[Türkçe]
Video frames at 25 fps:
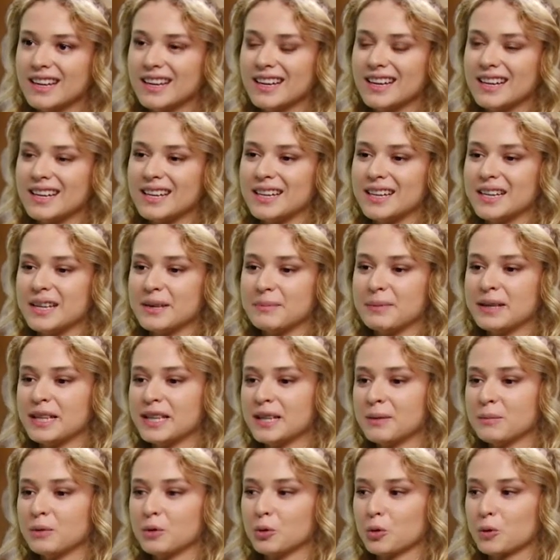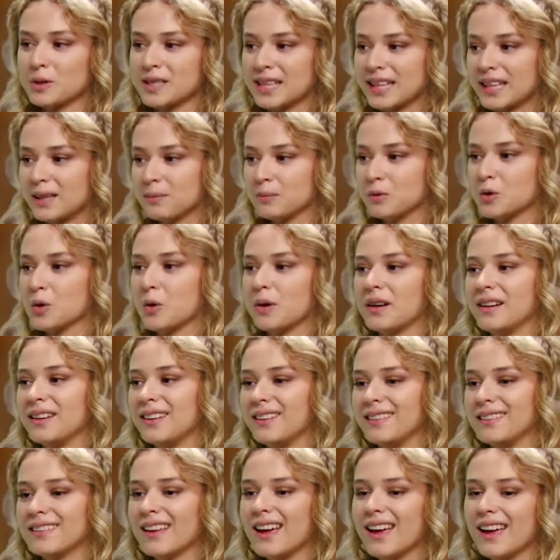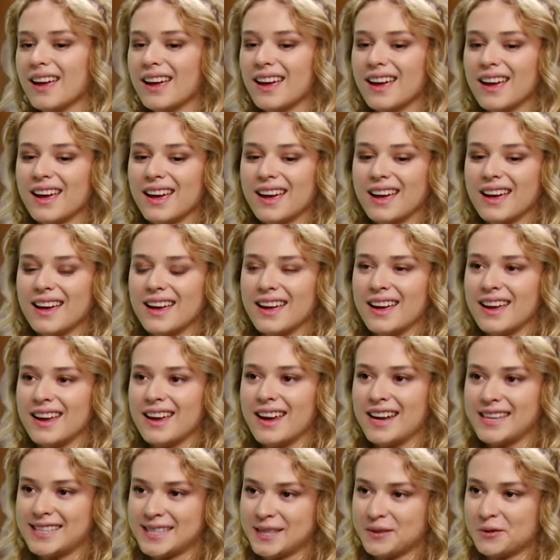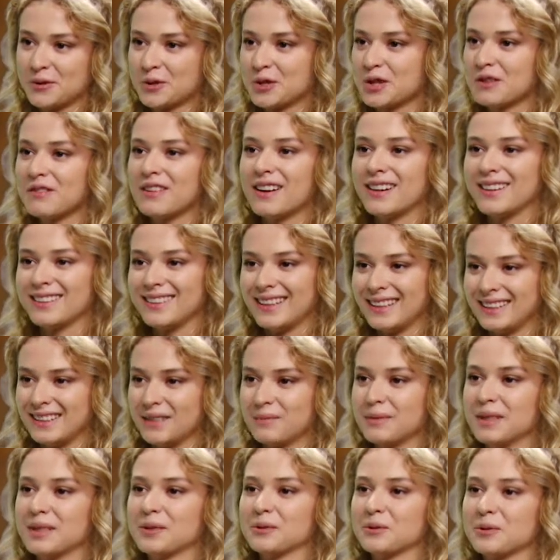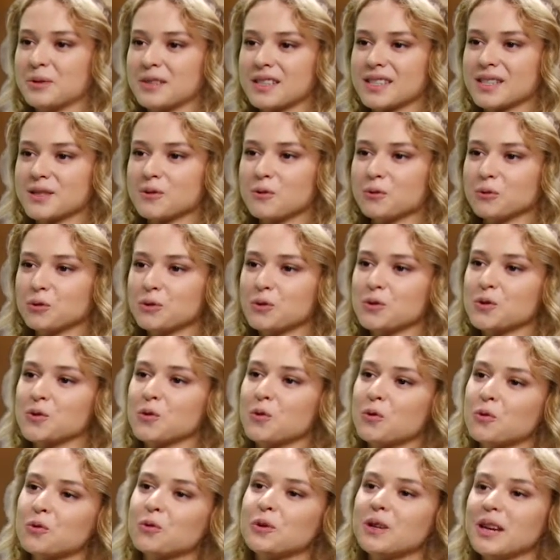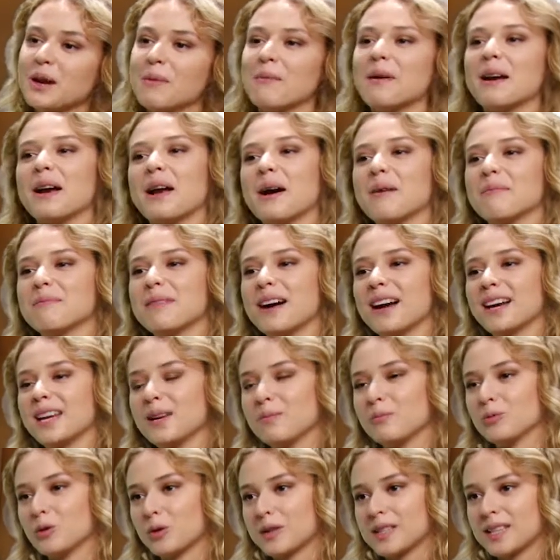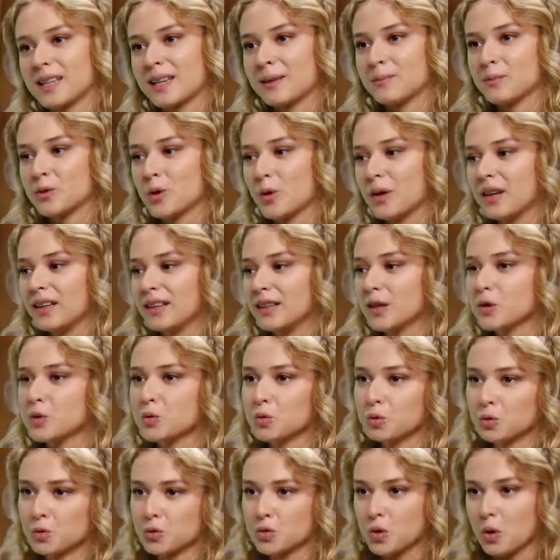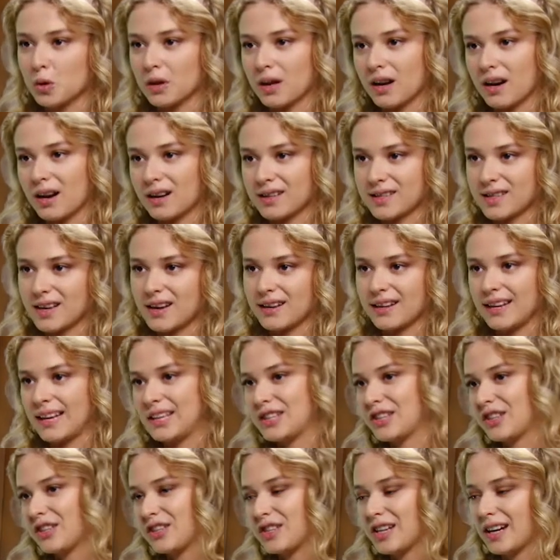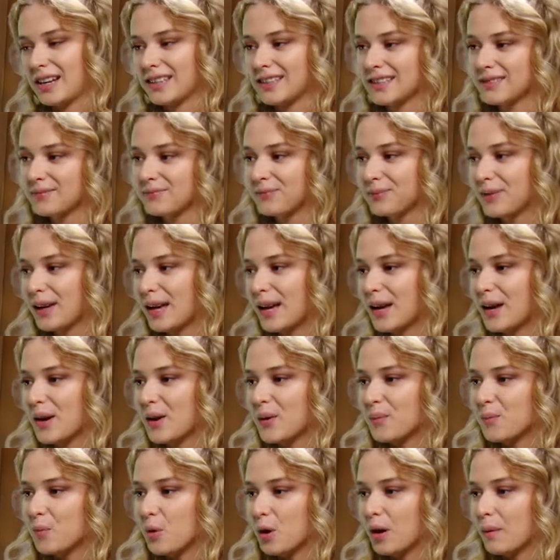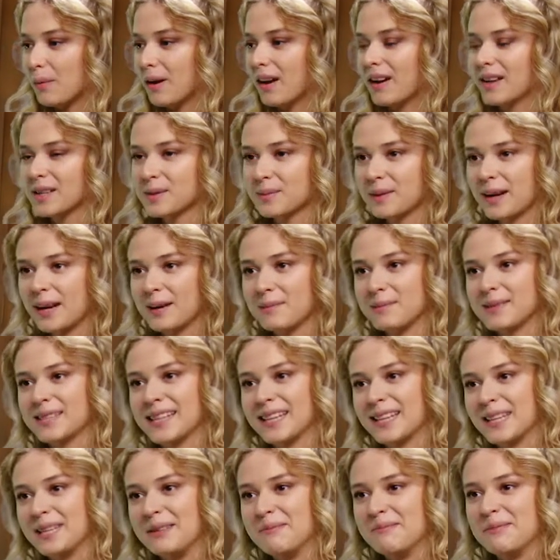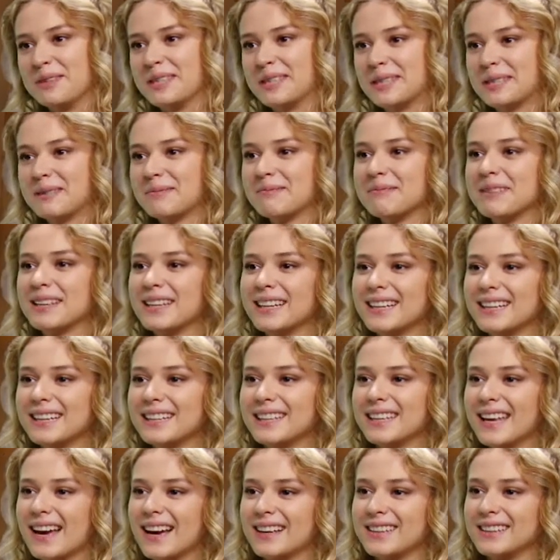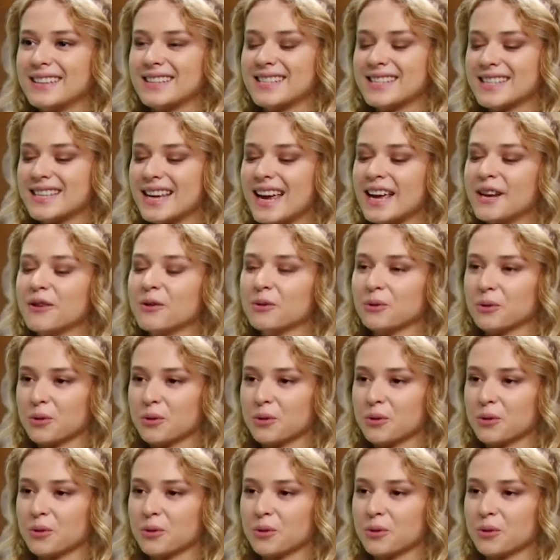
E, bir 29 Ekim töreninde e, Esin Hoca vardı edebiyat hocası. Onun zoruyla beraber 29 Ekim töreninde sunucu olarak sahneye çıkacaktım. Böyle beyaz bir elbise giymiştim. Kendisi en önde